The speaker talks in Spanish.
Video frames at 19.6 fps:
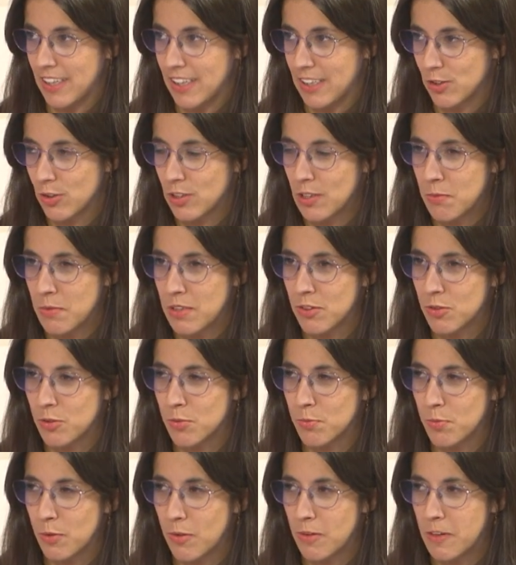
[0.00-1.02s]
eso también es
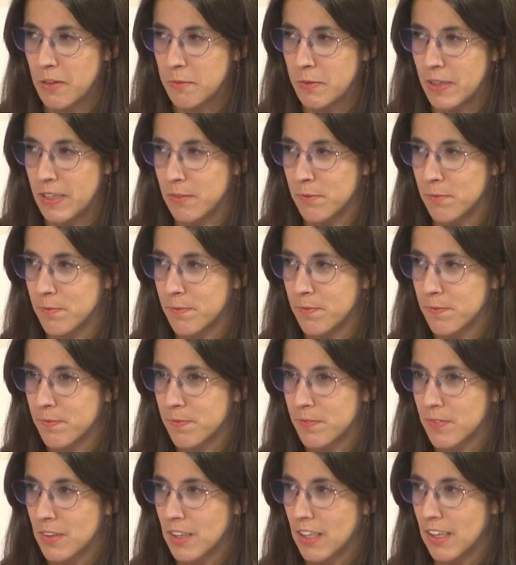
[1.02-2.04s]
un problema,
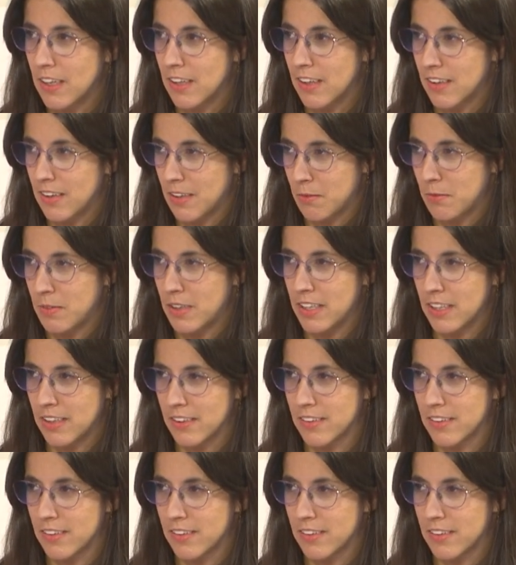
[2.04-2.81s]
eh, Tamara.